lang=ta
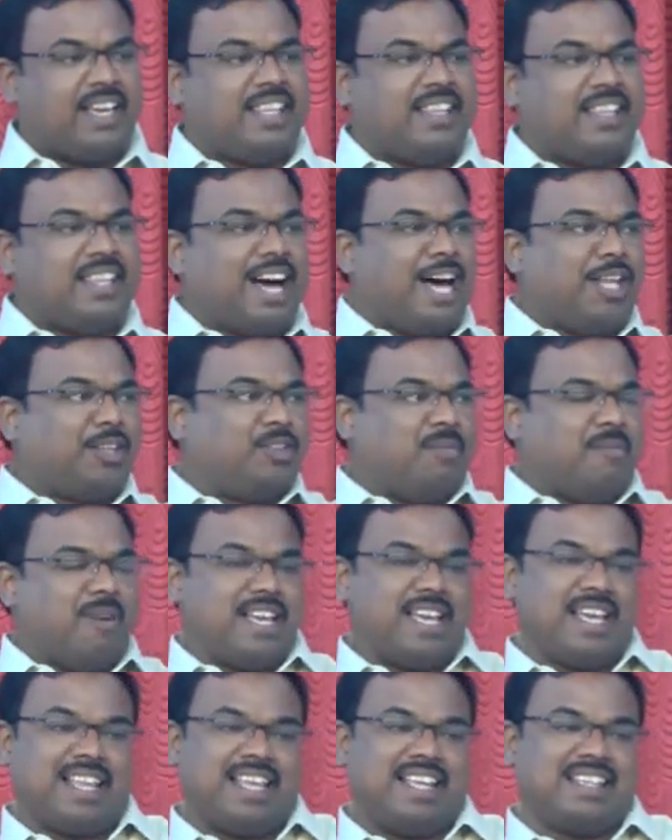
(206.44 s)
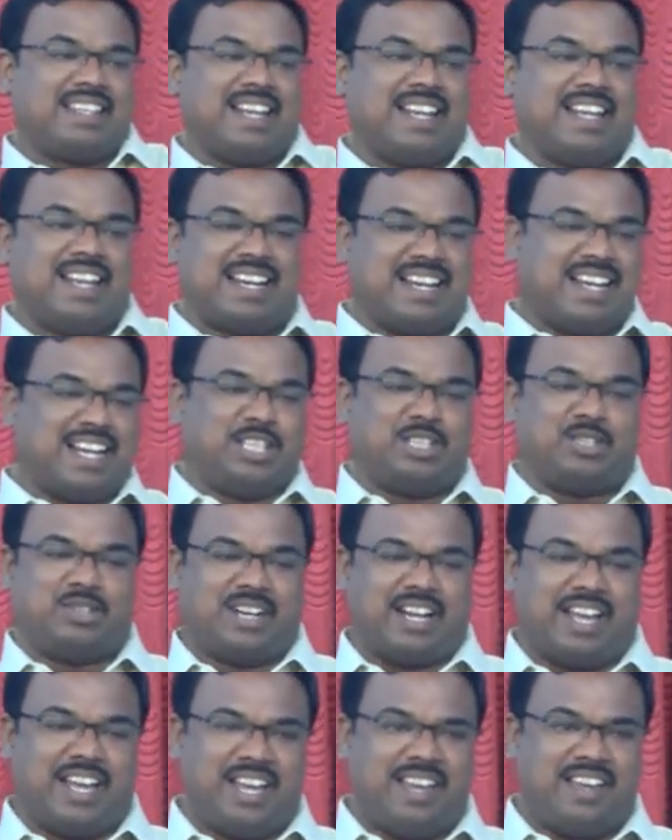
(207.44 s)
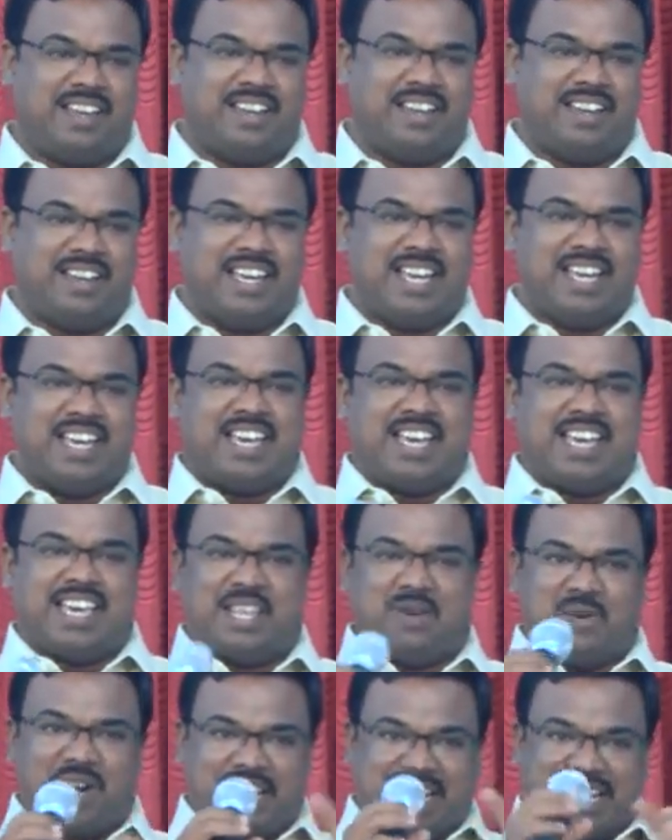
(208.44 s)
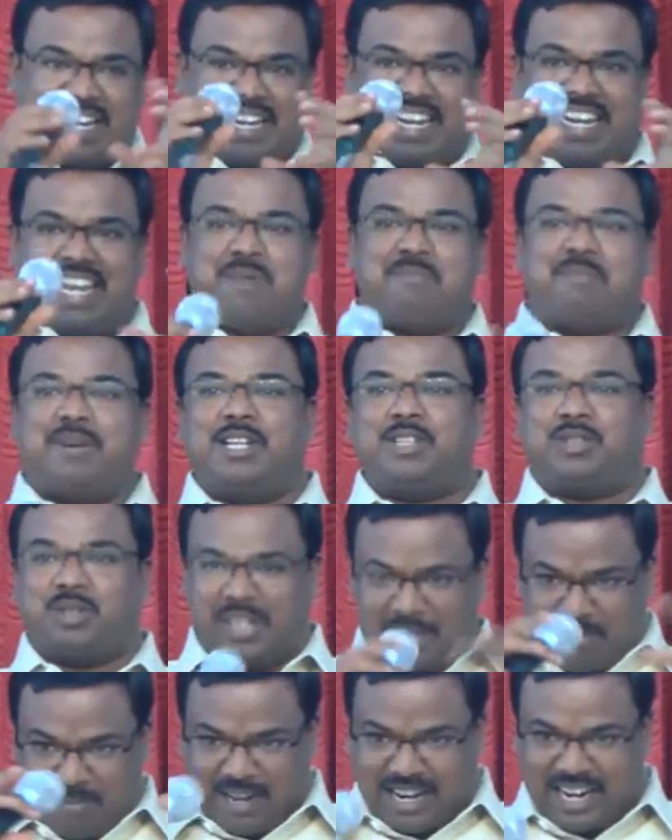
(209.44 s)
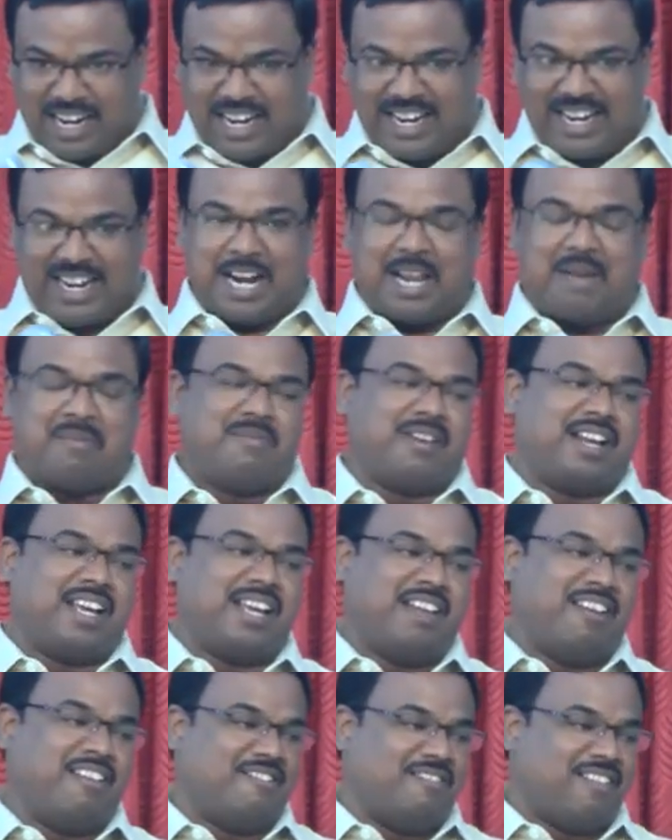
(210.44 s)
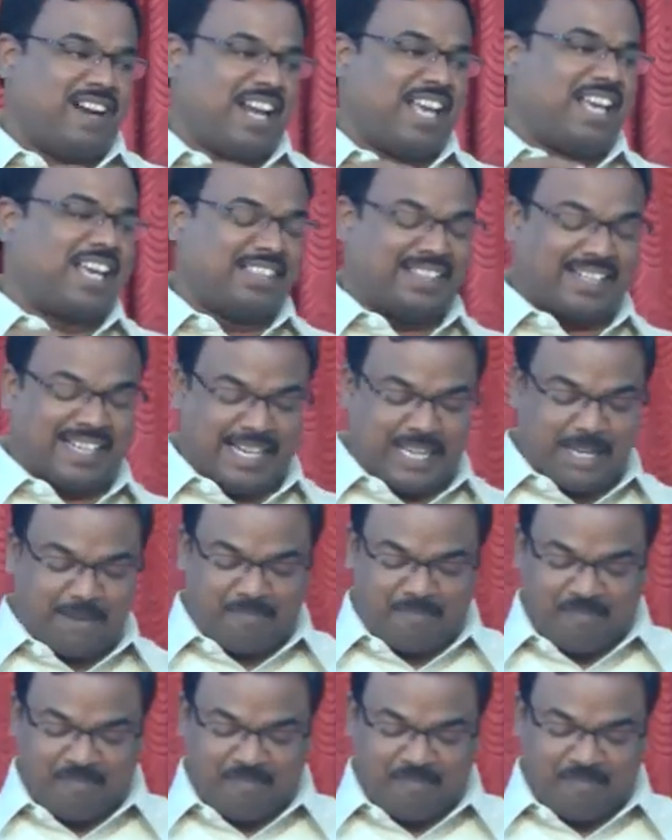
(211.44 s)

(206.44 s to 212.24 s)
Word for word: இந்த ஆத்மா இருதயத்தில் இருக்குன்னு நான் சொன்னேன் இதை உங்களுக்கு ரிலேட் பண்ணி சொல்கிறேன் பாருங்களேன் நடைமுறை வழக்கத்தில்